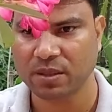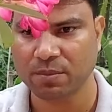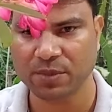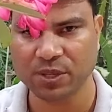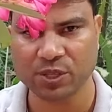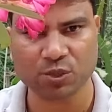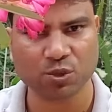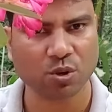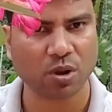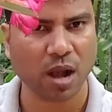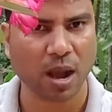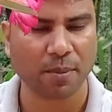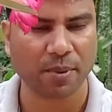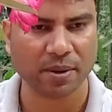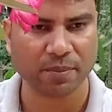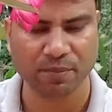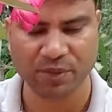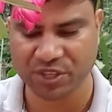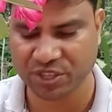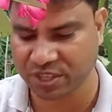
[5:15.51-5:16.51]
মিশ্র
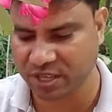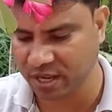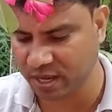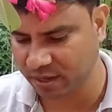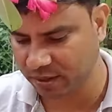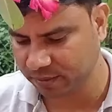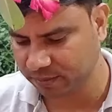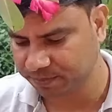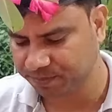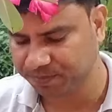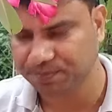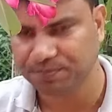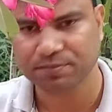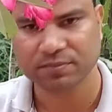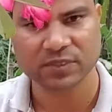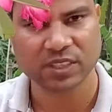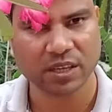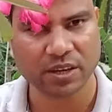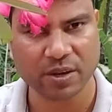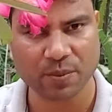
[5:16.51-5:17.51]
খাবার মিশিয়ে
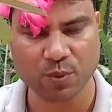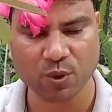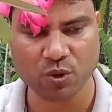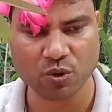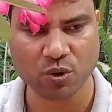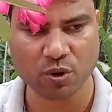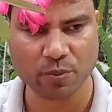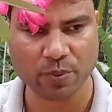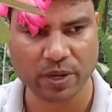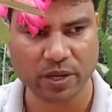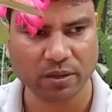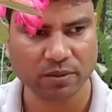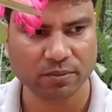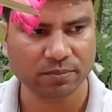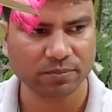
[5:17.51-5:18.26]
রিপোর্ট করবেন